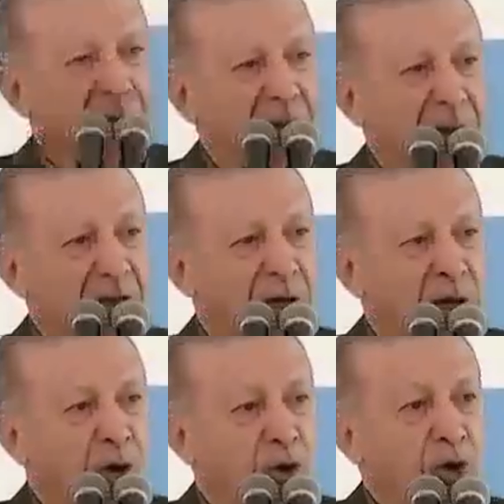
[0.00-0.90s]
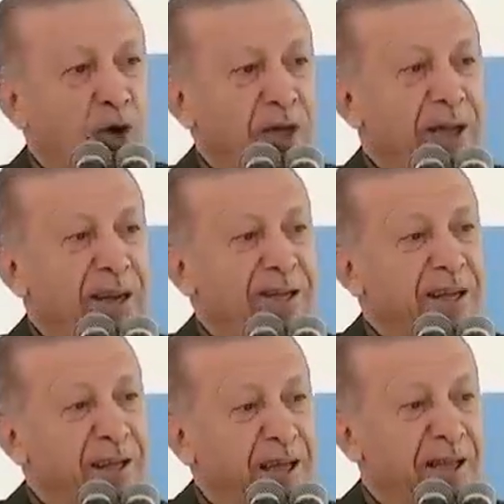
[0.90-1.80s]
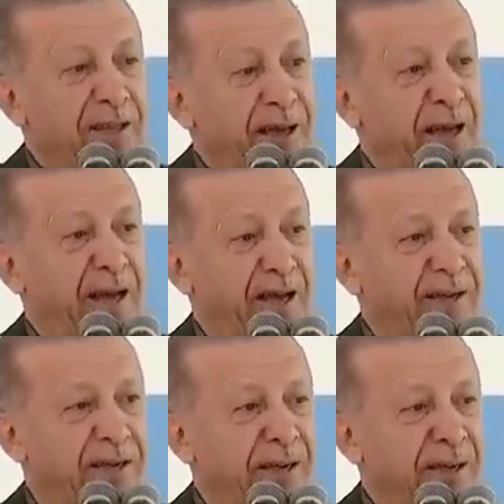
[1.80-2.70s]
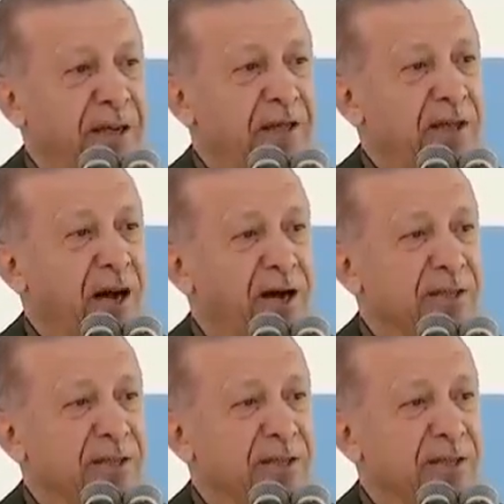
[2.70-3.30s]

birileri o kadar da değil diyerek kendi